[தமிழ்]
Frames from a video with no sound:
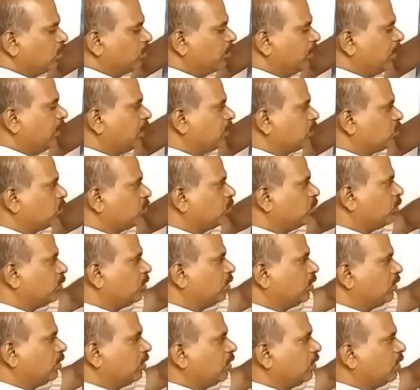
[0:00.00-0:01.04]
மைனஸ்
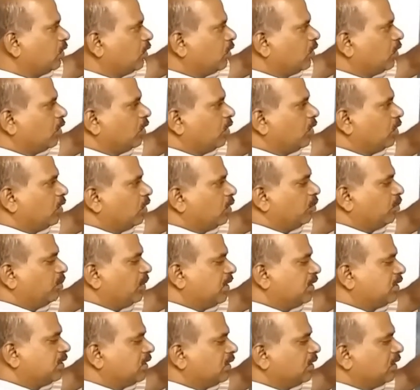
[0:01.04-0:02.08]
ஒம்பது
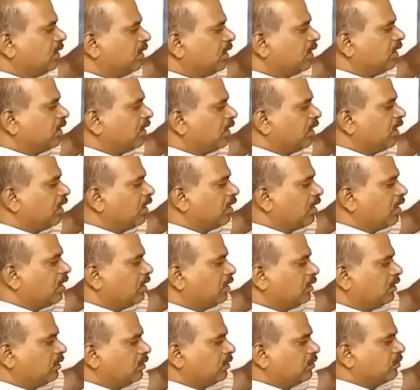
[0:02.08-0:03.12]
ப்ளஸ்ஸு ரெண்டு ரெண்டா நாலு